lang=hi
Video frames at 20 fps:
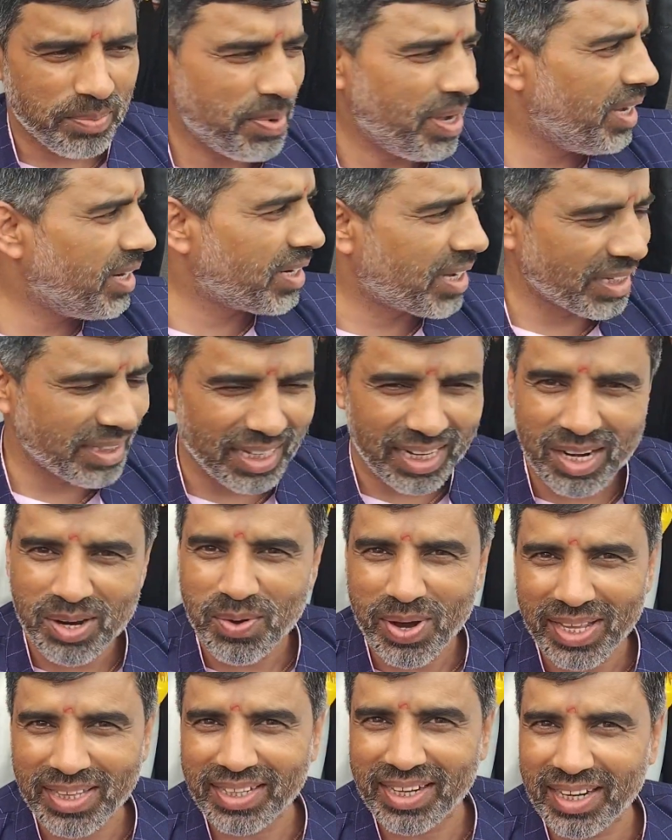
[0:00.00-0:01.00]
मैं इनका
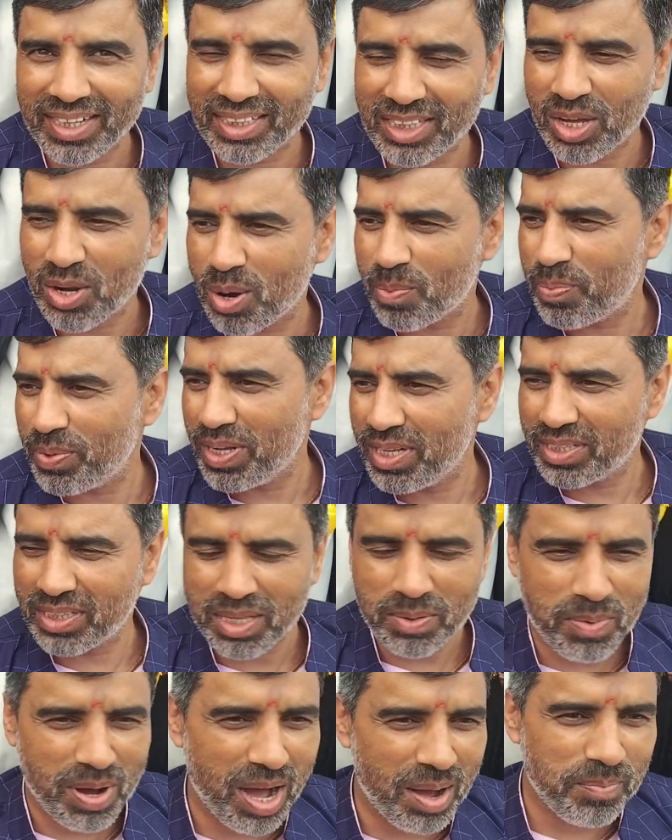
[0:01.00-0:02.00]
धन्यवाद करता और अपने
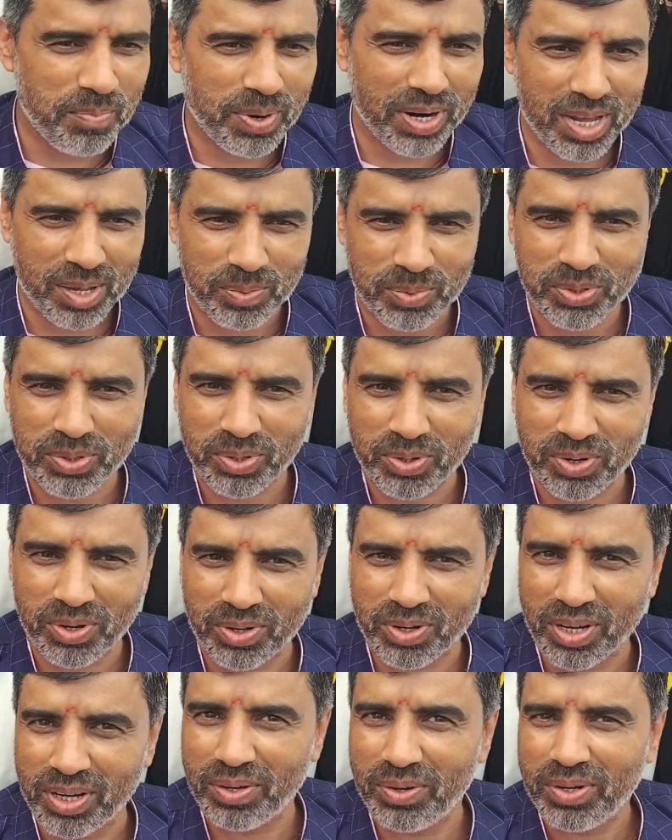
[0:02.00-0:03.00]
तमाम बड़े
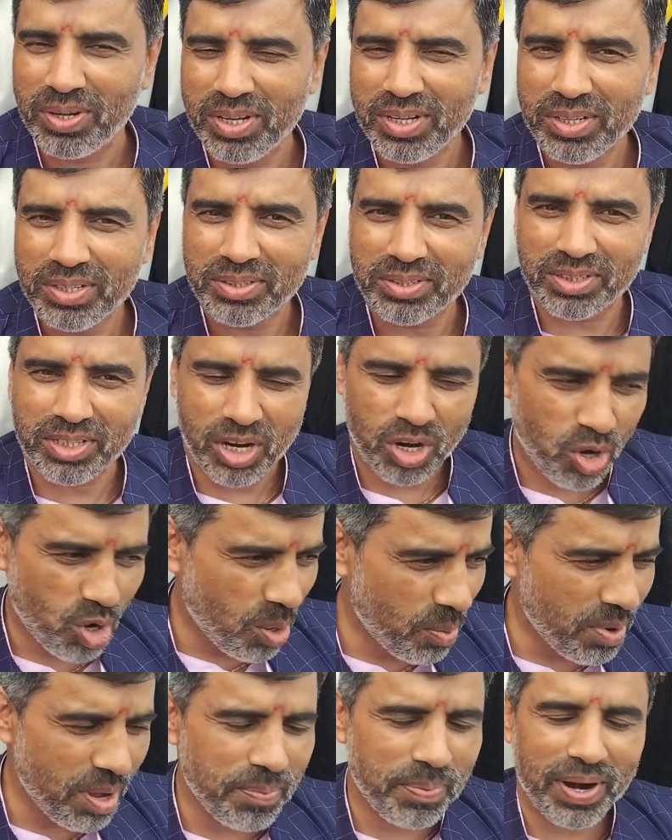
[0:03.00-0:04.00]
बुज़ुर्गों को
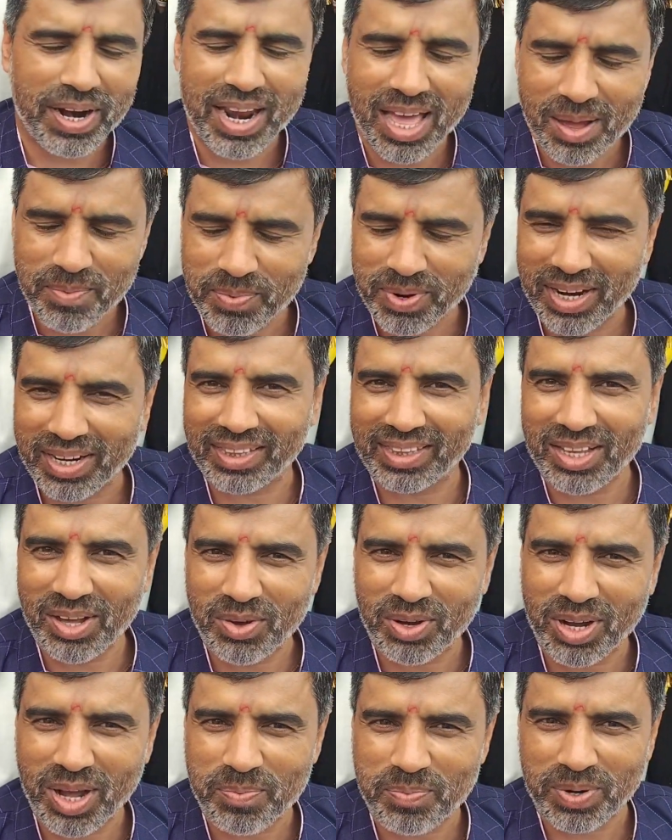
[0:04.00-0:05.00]
चरणों में प्रणाम
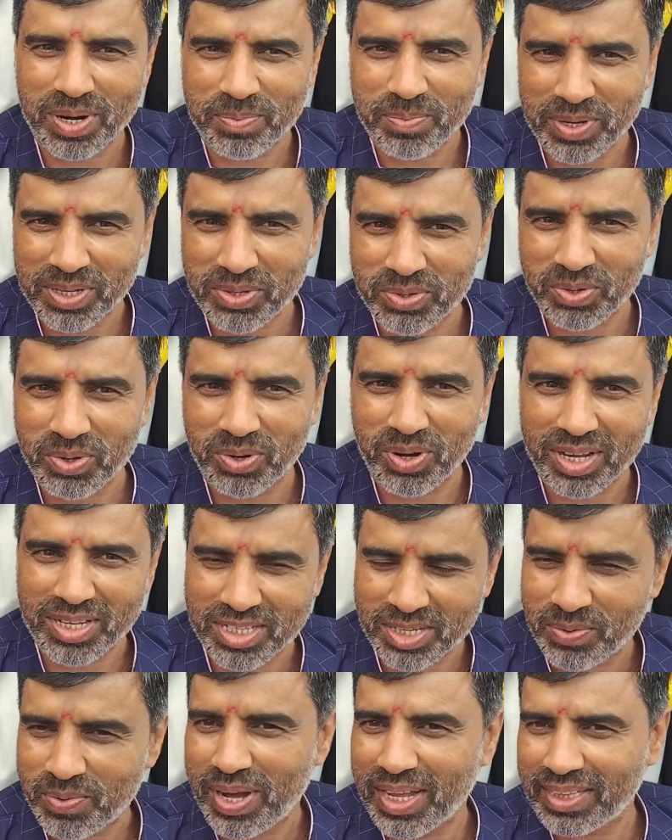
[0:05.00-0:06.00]
करता हूँ कि अपने बच्चों को
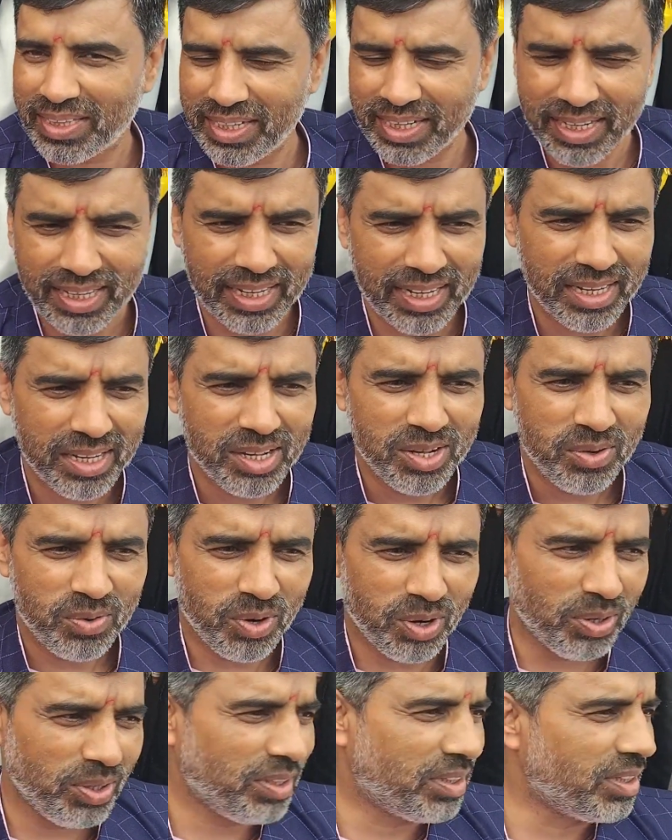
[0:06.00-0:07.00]
आशीर्वाद देने
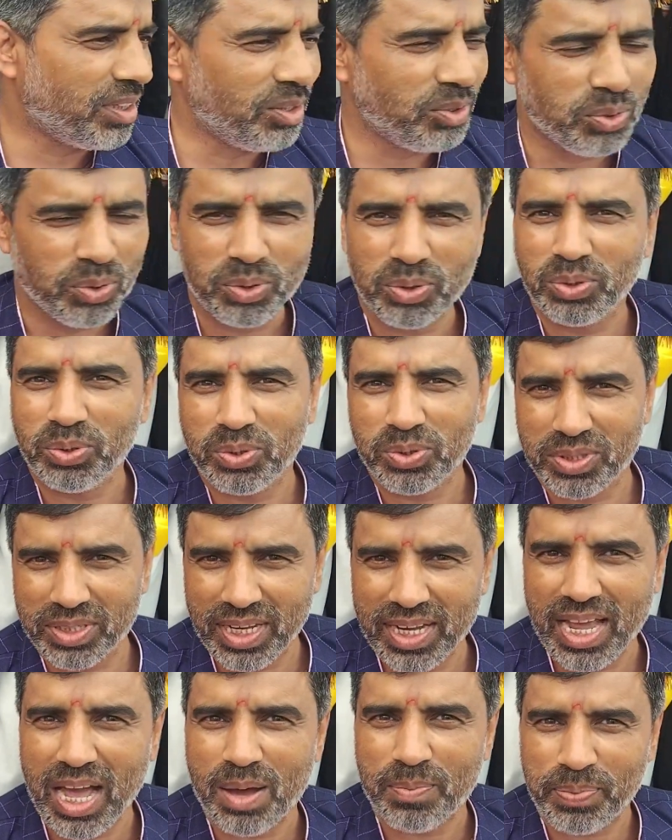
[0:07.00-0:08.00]
और इतनी दूर दूर
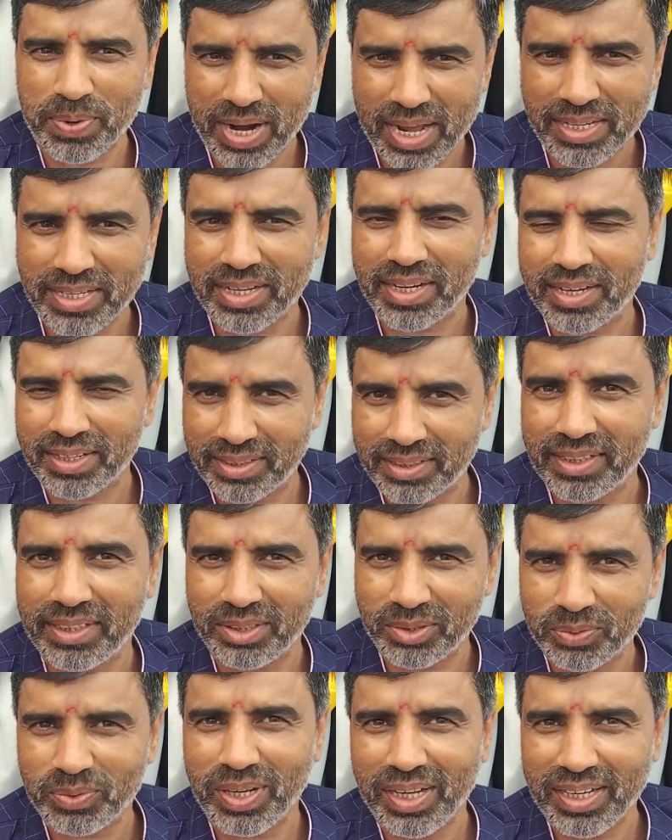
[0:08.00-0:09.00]
से यहाँ पर आज
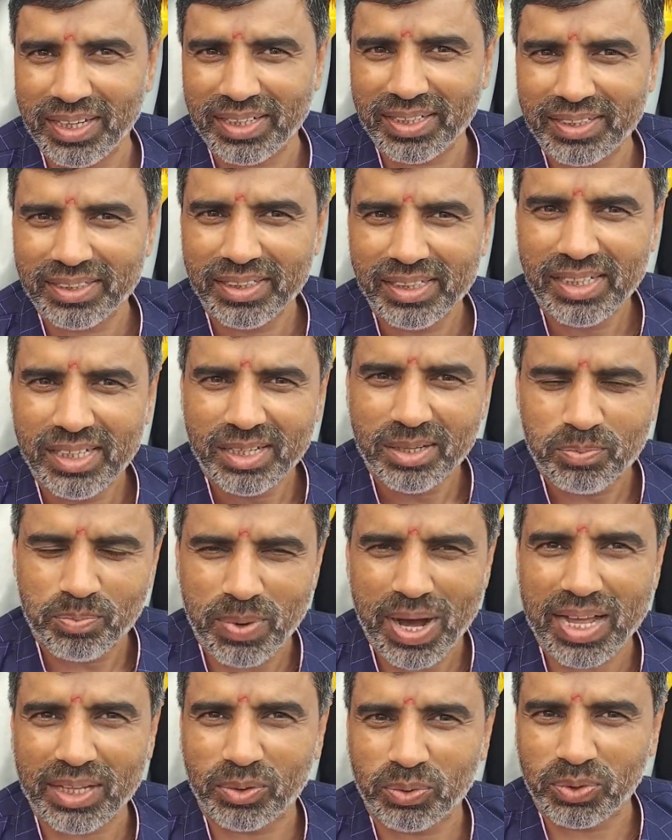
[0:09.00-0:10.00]
एकत्रित हुए
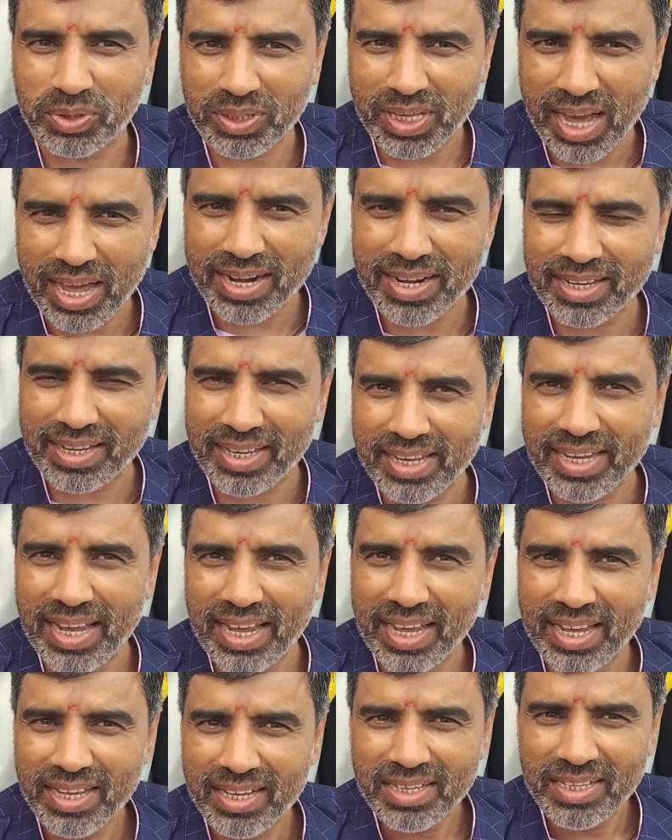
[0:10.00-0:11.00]
हैं बात उत्थान की
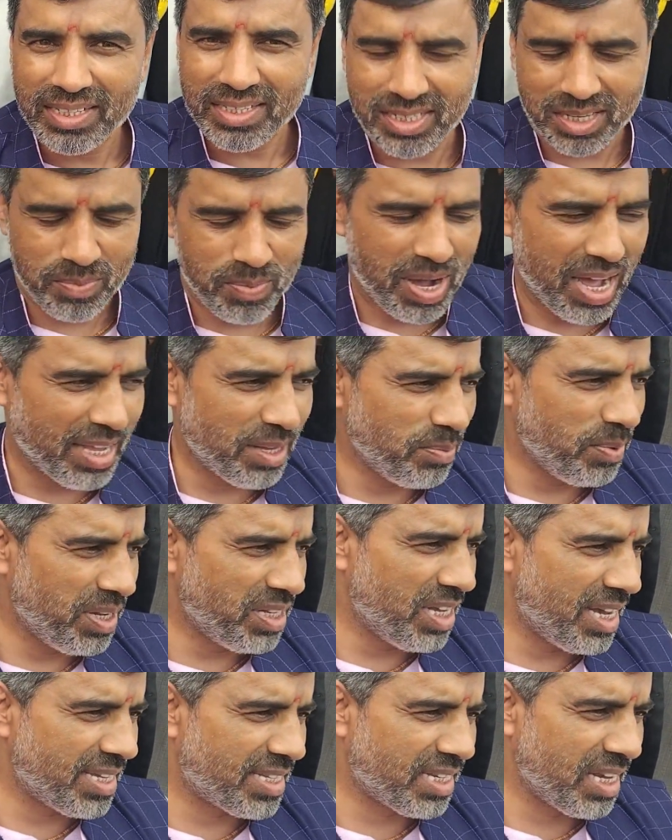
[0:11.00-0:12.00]
है समाज
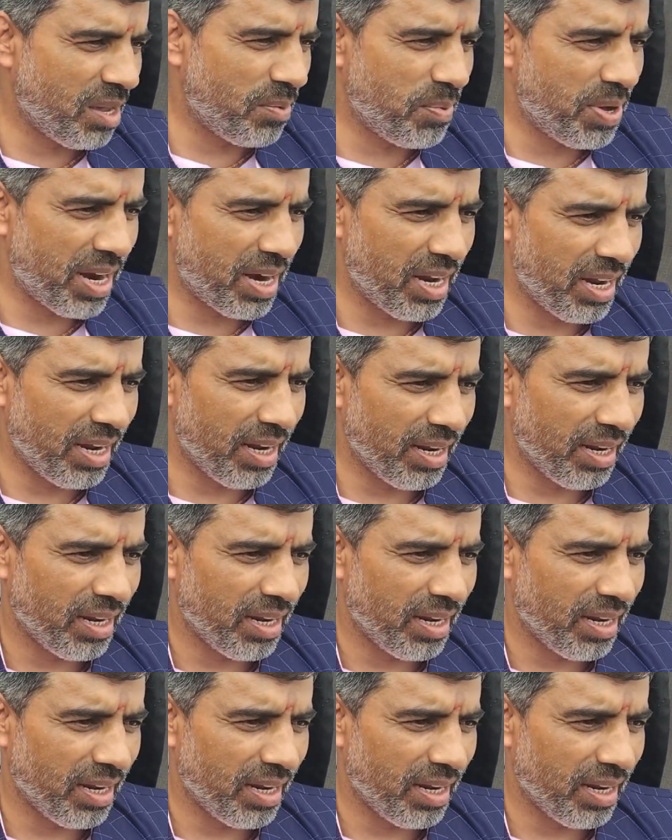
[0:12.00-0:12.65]
में जैसे हमारे